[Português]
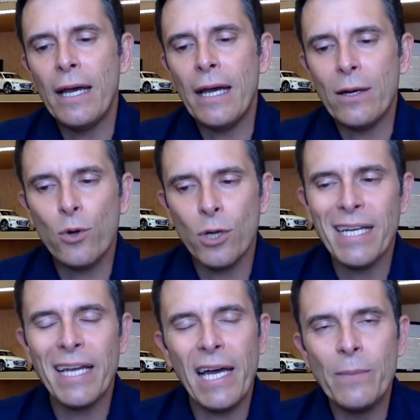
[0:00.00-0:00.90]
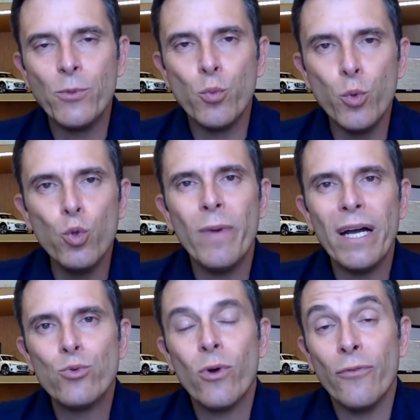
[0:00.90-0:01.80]
é, nós ganharemos muito
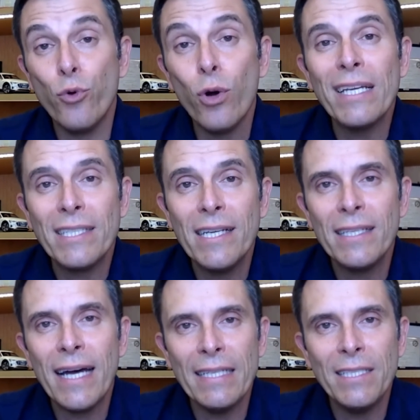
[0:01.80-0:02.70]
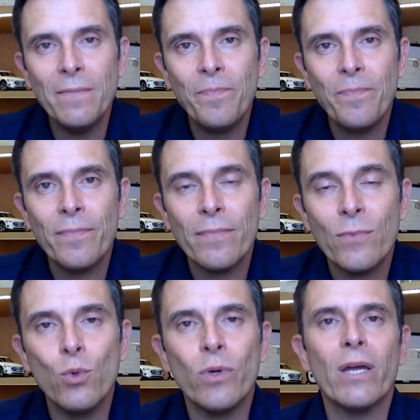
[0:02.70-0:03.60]
mais com a volatilidade
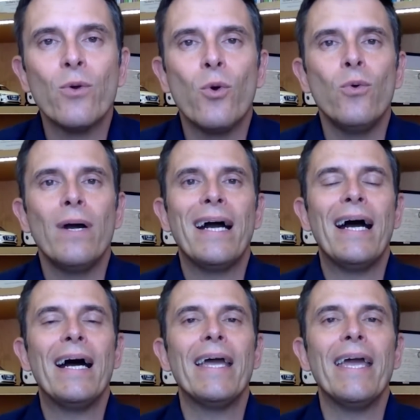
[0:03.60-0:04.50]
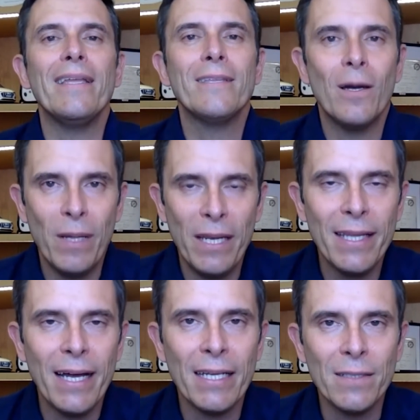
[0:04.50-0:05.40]
do que com a
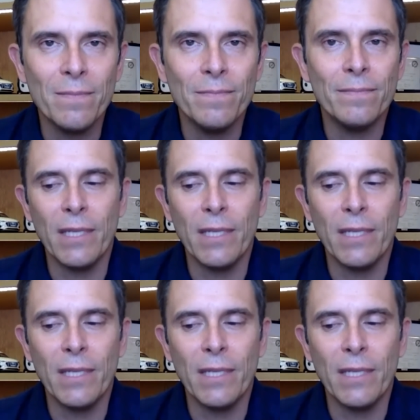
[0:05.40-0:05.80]
rentabilidade.